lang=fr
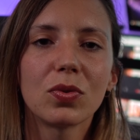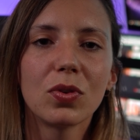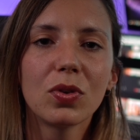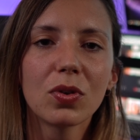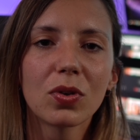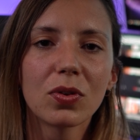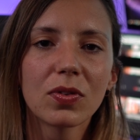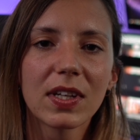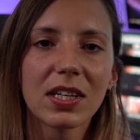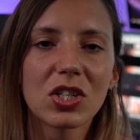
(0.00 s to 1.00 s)
ne
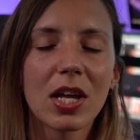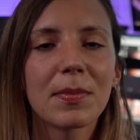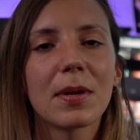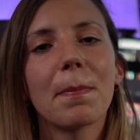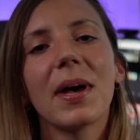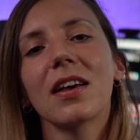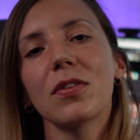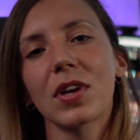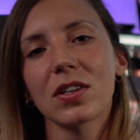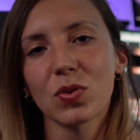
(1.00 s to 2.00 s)
rentrez jamais par
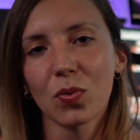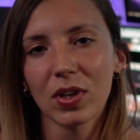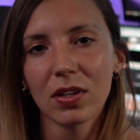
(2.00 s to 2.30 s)
effraction